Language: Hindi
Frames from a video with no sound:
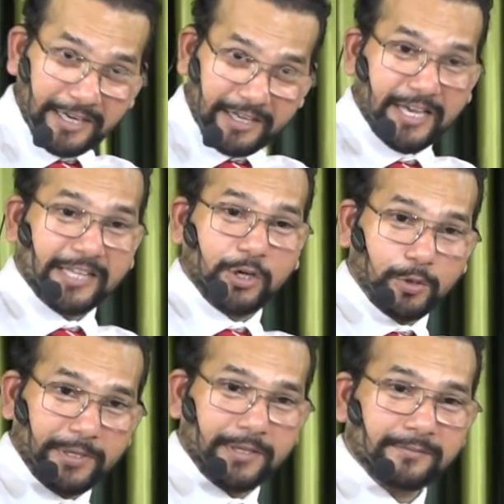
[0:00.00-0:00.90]
इंडिया दे
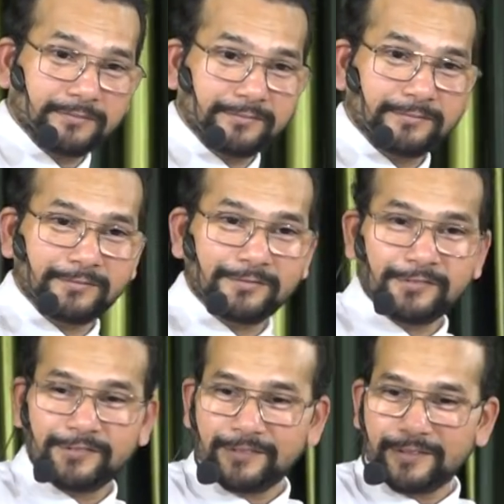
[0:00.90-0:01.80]
भी
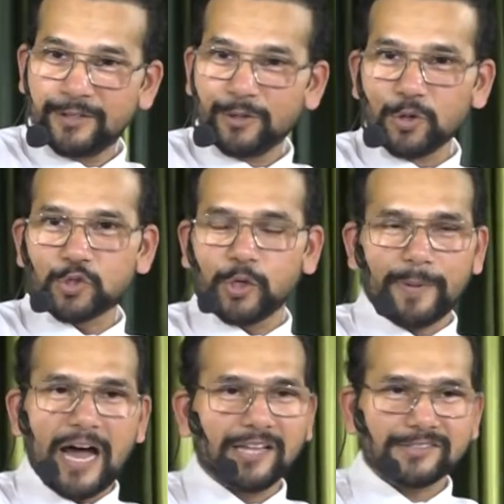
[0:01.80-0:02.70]
उस तो
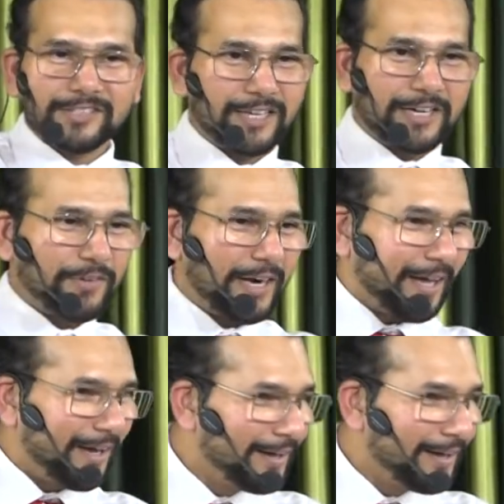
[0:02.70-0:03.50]
बाद चलन वाला